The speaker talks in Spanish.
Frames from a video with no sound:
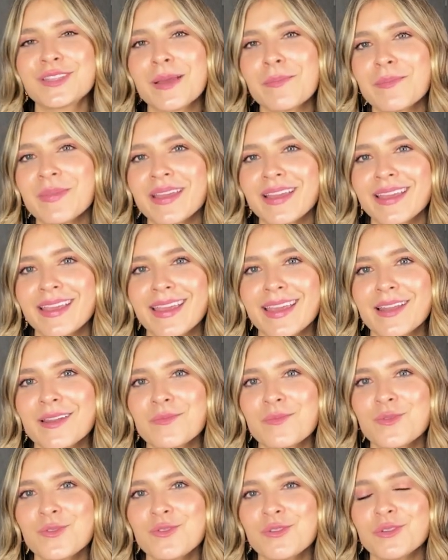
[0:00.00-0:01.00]
también quieren
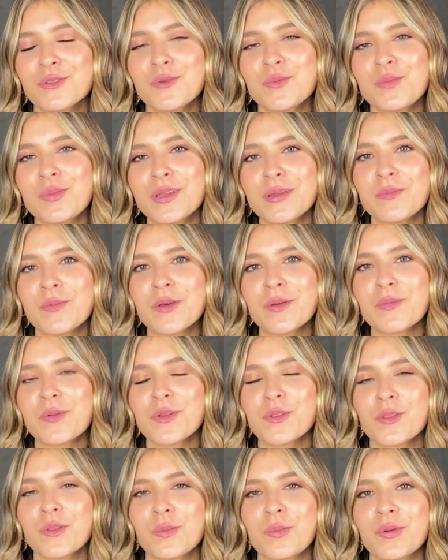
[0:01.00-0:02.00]
mucho a tu primo, de
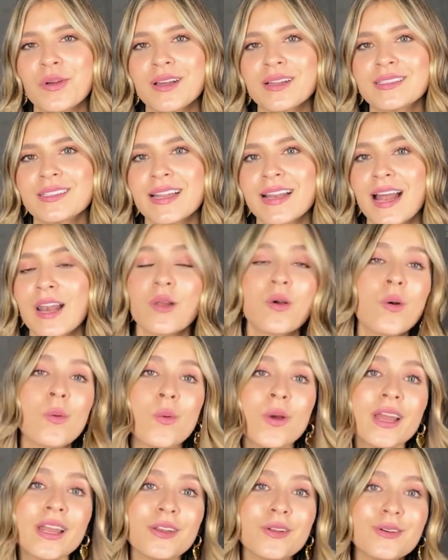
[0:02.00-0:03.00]
pronto puede ser algo
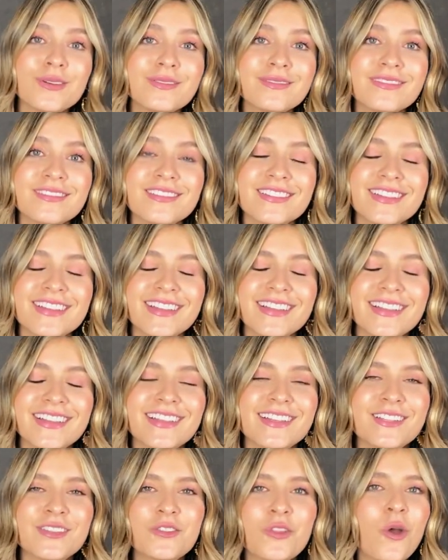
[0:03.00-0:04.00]
bueno.
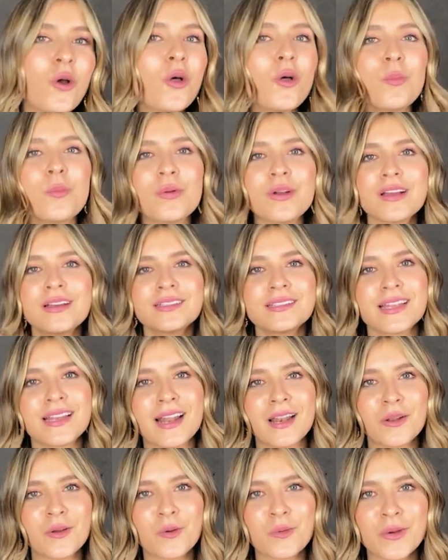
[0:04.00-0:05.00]
Todo puede ser
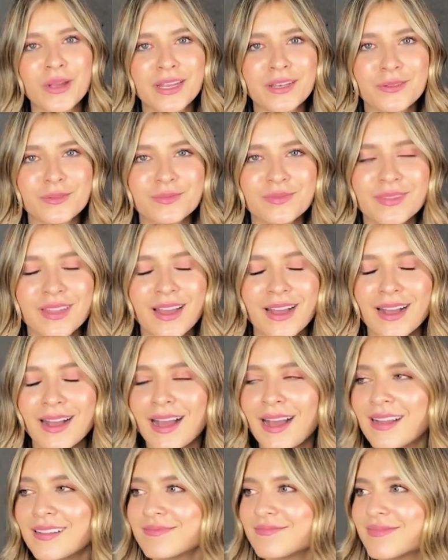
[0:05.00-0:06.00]
algo bueno
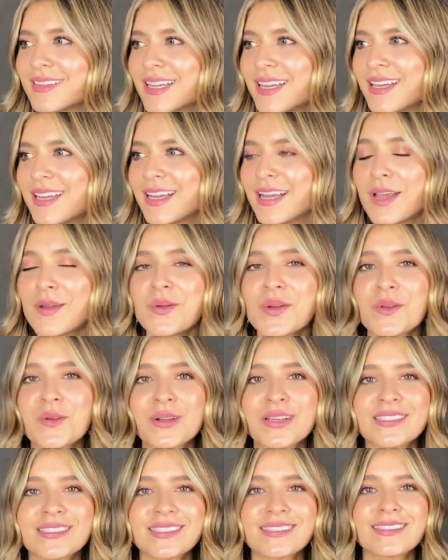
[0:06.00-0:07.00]
acá. Qué bueno
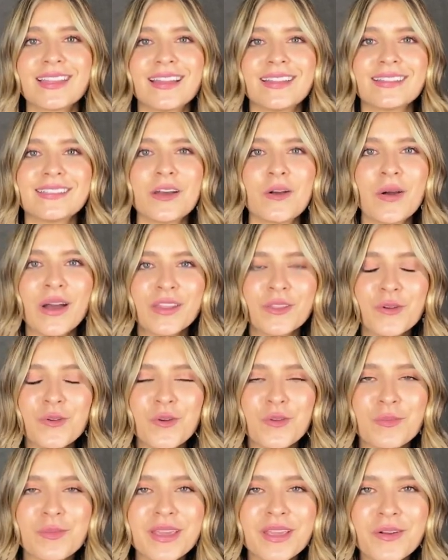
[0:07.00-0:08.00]
que se están desahogando
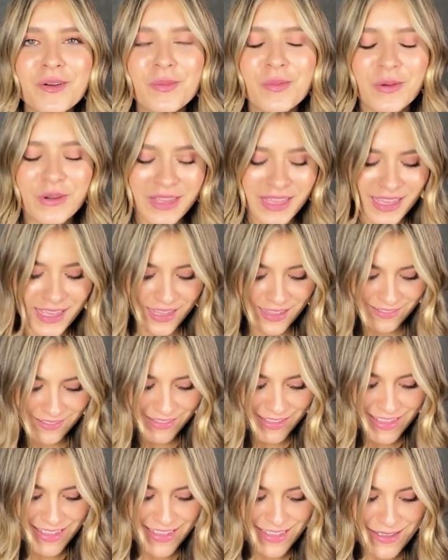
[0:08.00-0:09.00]
conmigo porque
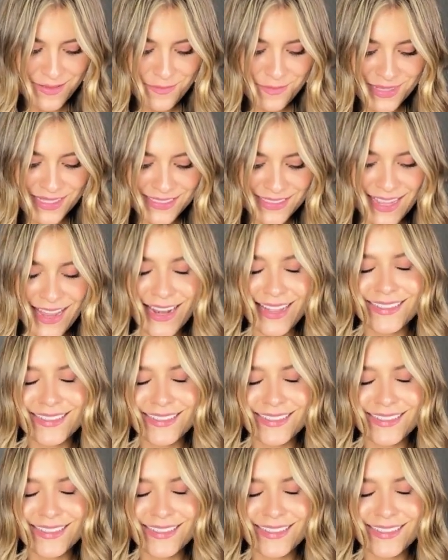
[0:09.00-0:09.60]
me están